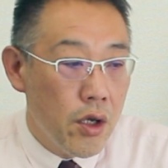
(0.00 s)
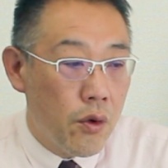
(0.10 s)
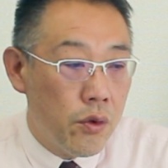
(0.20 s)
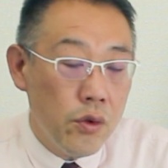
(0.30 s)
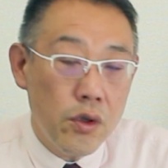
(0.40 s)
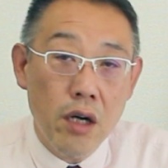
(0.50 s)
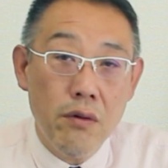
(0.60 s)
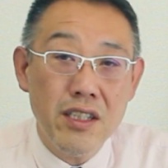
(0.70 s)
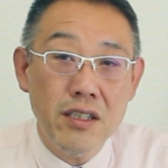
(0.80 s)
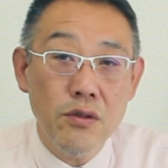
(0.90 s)
この子は
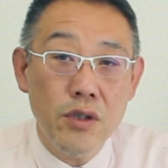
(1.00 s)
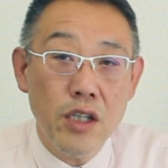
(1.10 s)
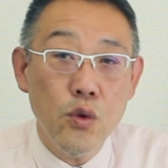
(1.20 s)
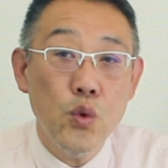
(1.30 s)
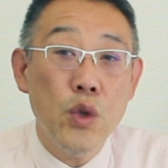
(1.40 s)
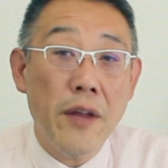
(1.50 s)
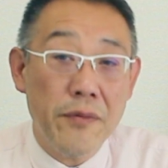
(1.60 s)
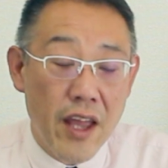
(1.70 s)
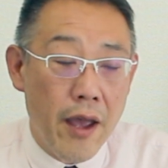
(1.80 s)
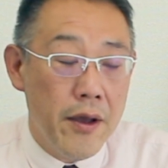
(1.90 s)
私の家族な
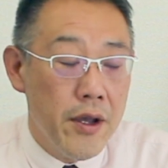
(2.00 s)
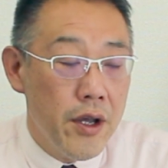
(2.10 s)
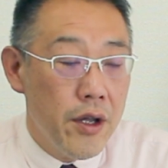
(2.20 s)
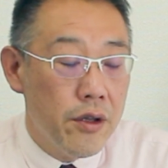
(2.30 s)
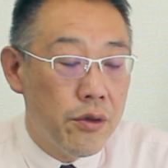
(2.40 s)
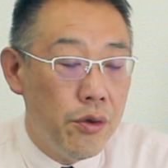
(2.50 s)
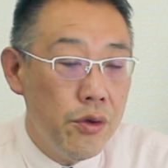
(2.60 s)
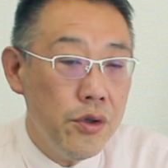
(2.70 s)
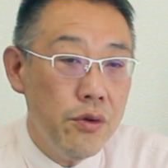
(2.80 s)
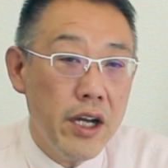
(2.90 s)
んでそ
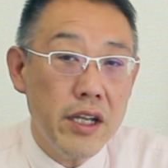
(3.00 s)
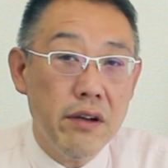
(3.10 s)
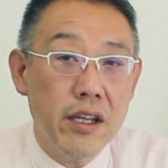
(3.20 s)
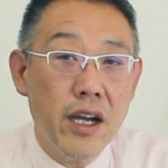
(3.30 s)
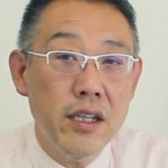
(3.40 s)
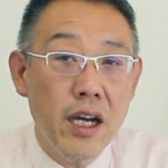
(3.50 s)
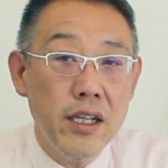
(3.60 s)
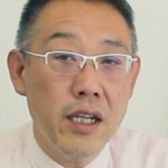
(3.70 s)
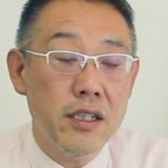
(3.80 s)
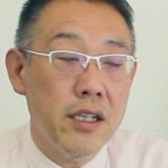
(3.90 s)
ういうわけにはいかない
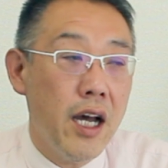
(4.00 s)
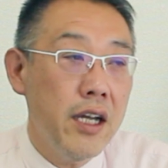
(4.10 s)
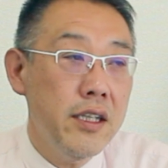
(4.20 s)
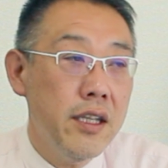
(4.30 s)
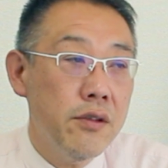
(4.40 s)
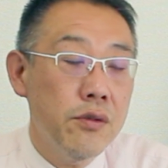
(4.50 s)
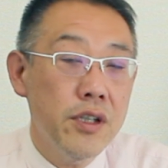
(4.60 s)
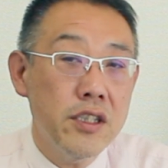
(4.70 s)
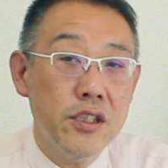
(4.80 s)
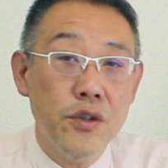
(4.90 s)
なんて泣いて、そういう
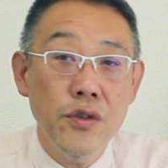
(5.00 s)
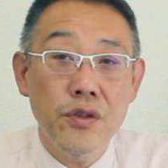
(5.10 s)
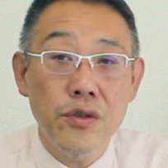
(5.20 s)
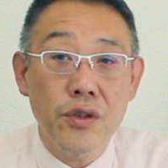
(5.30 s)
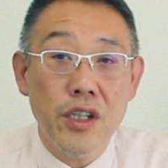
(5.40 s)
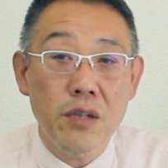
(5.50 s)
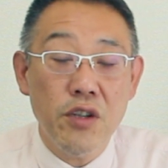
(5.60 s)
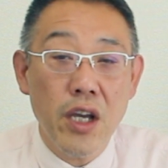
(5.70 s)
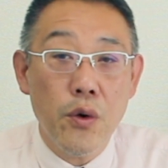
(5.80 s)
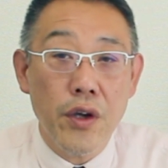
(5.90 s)
方に拒否するという方も
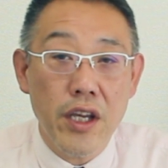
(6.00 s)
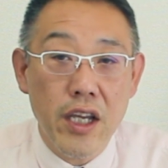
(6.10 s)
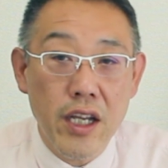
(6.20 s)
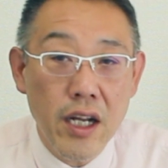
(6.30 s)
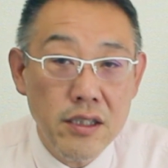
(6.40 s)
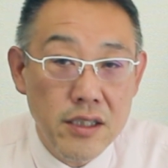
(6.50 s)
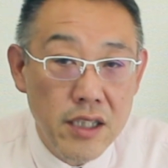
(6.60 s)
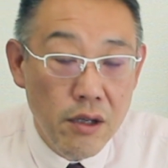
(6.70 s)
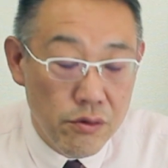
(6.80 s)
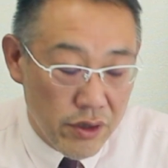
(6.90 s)
結構いらっ
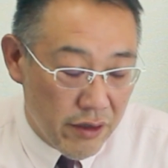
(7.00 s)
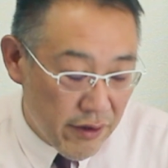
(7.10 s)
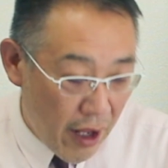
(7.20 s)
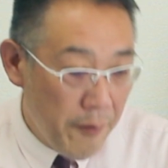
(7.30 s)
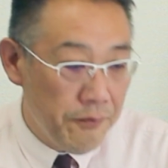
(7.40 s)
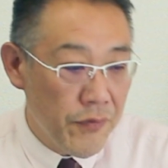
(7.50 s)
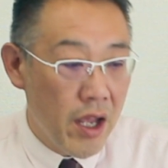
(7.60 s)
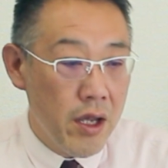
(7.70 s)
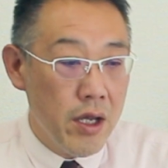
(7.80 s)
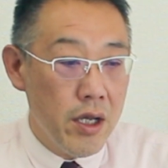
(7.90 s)
しゃるんですね。
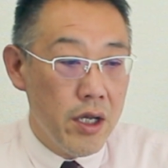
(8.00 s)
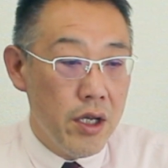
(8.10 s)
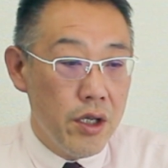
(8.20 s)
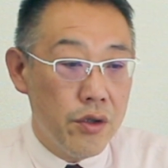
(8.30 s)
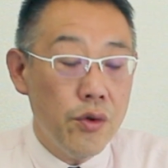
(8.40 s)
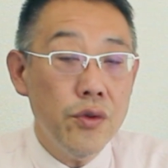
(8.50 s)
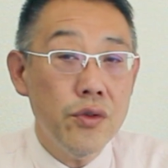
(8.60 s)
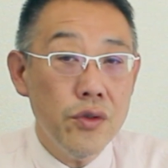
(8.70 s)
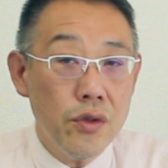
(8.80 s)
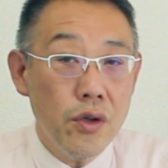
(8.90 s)
そうする